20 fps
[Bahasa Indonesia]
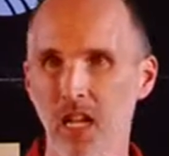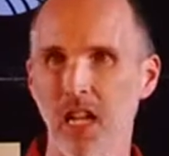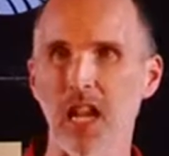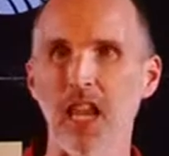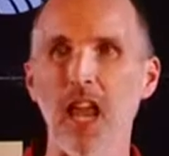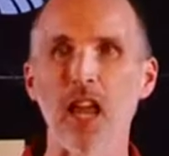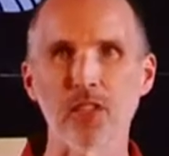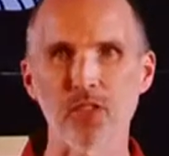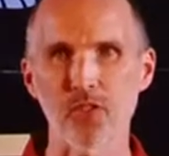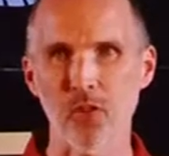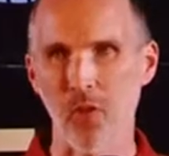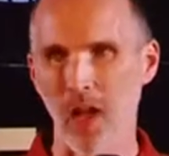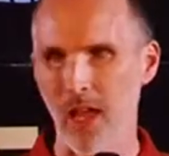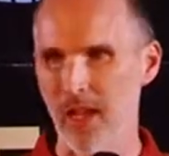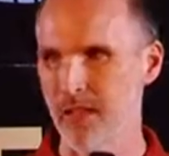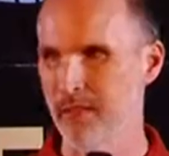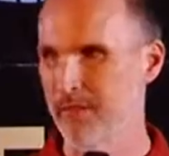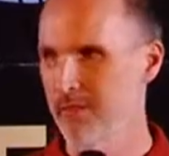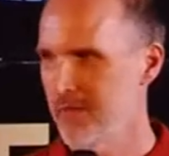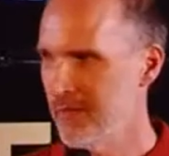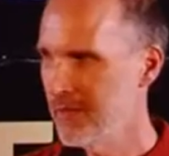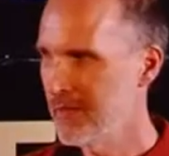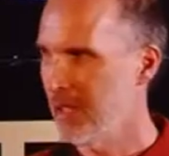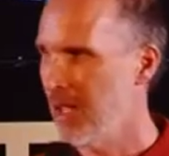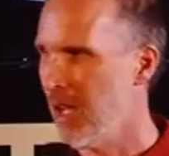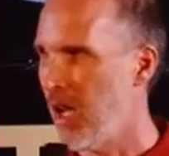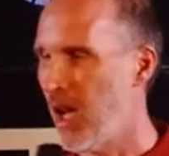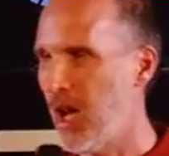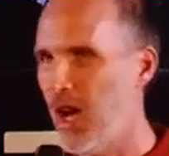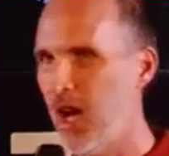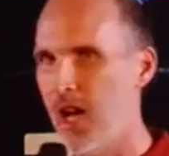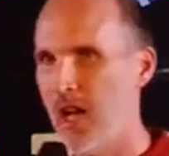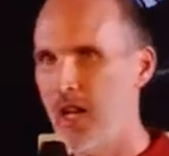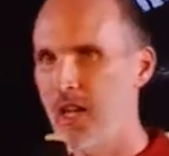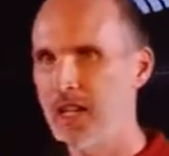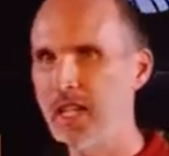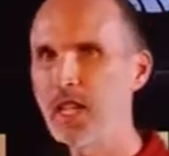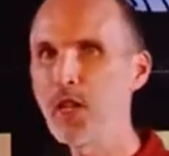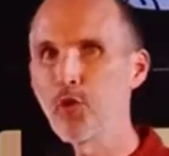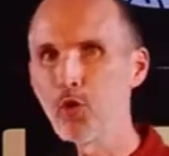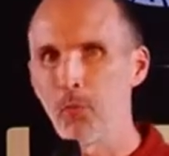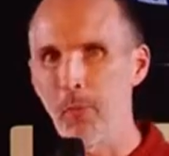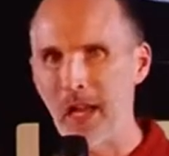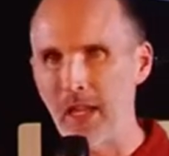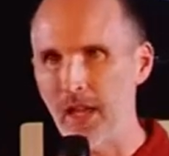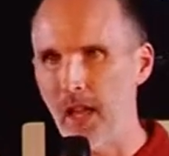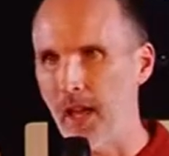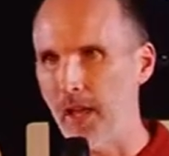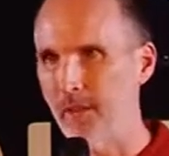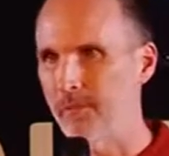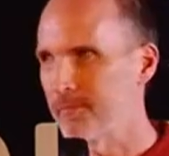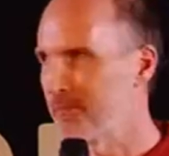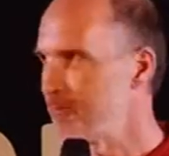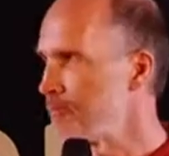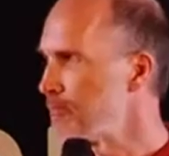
kelangsungan uh, kehidupannya.